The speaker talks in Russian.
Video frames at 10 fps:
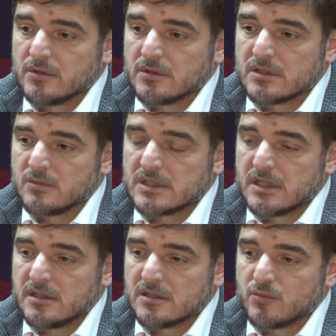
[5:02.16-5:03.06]
он
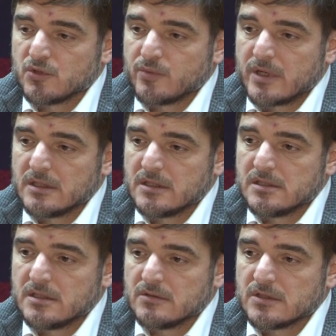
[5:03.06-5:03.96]
самостоятельно сможет
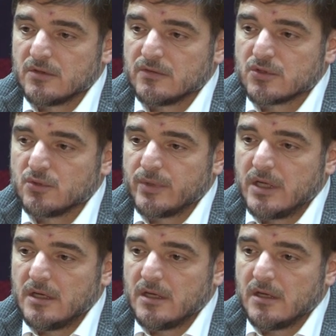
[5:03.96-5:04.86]
проанализировать свои
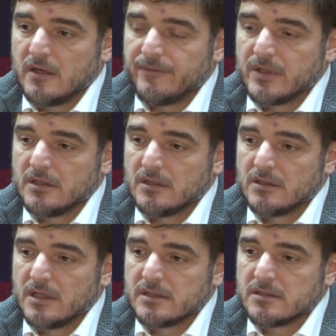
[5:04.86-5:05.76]
выступления и
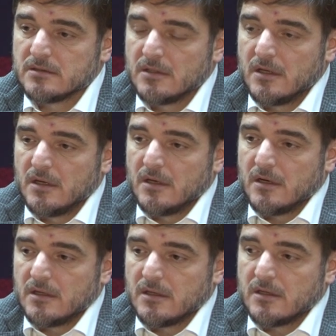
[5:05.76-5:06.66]
дать
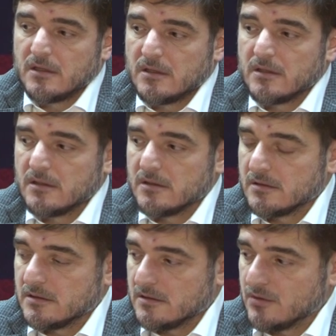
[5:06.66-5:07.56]

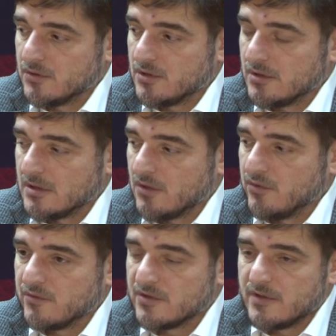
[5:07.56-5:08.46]
Э, очень
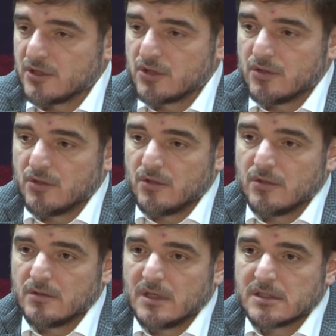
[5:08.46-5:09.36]
такую
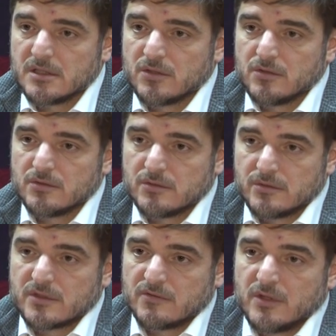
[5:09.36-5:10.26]
взвешенную
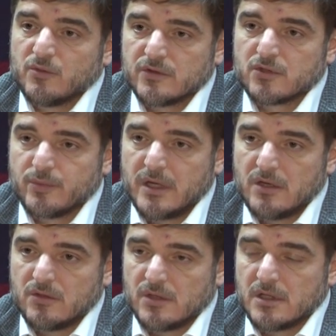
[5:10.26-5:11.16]
оценку своему
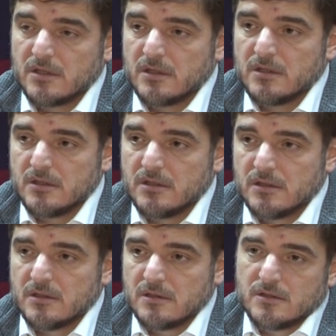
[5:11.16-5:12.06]
выступлению, да, и,
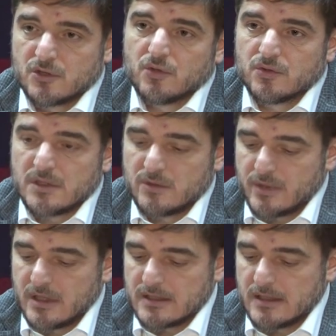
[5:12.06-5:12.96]
и что он здесь
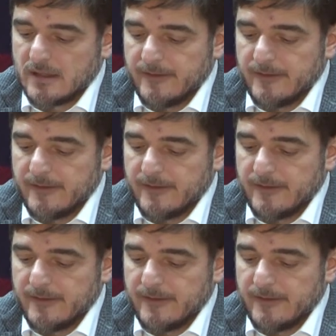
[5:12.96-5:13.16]
показал.